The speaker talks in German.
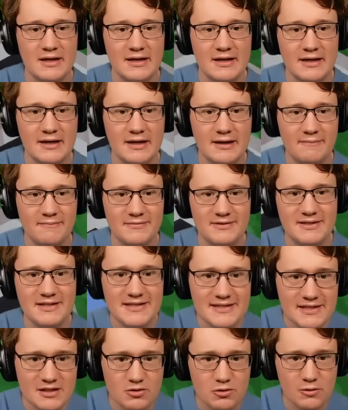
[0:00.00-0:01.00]
Ähm,
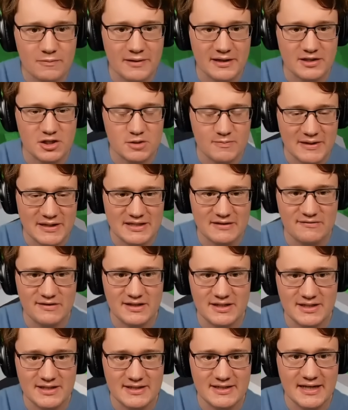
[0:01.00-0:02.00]
diese Druckplatte ist später
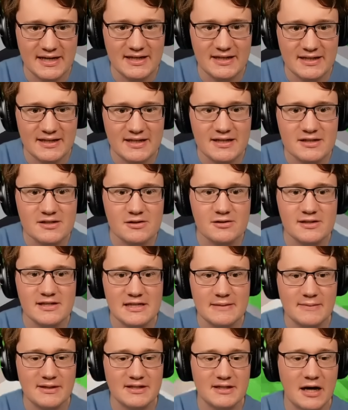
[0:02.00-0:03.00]
wichtig, denn hier soll sich jemand